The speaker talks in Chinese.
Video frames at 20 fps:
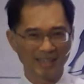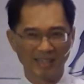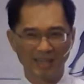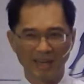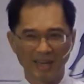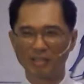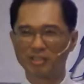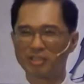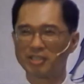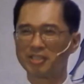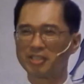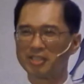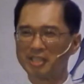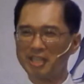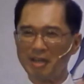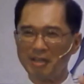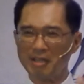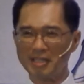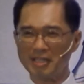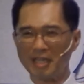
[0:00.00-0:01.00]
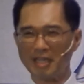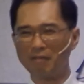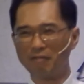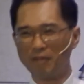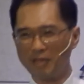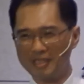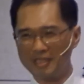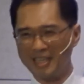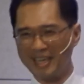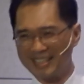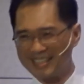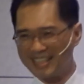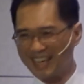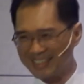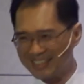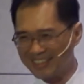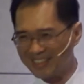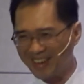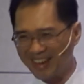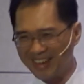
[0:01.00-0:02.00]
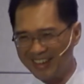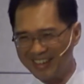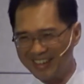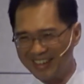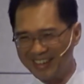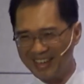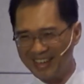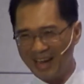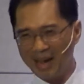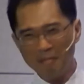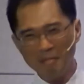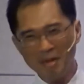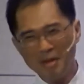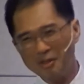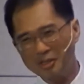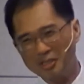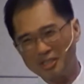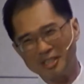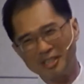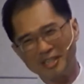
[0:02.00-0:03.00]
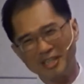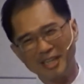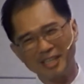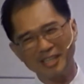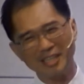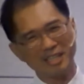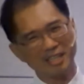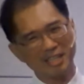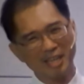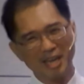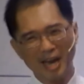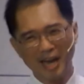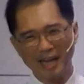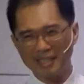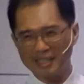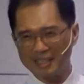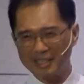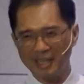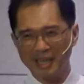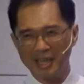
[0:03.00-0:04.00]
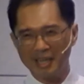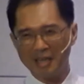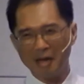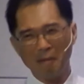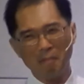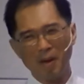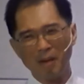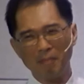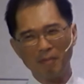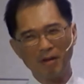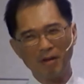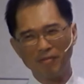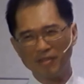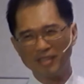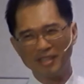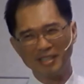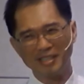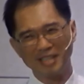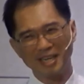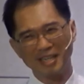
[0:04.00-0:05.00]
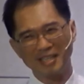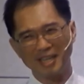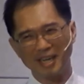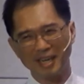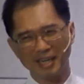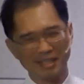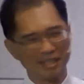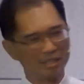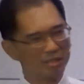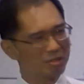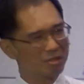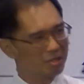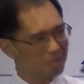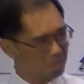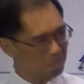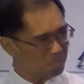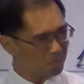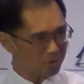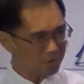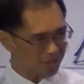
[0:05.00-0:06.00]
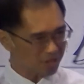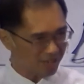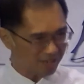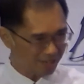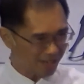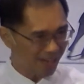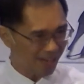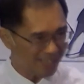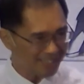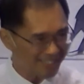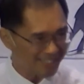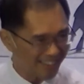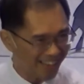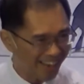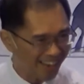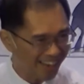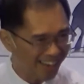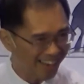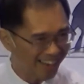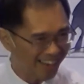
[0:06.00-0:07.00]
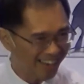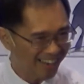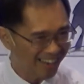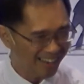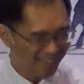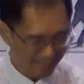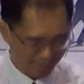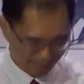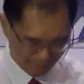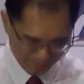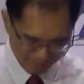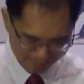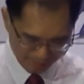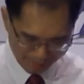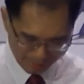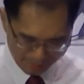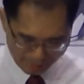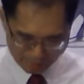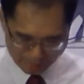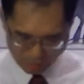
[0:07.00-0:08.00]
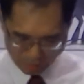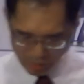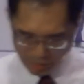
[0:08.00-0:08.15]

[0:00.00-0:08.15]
啊，死掉了才能分家产，对吗？还没有死呢，你这个孩子要爸爸分你家产啊，你就是很不孝的孩子了，啊，所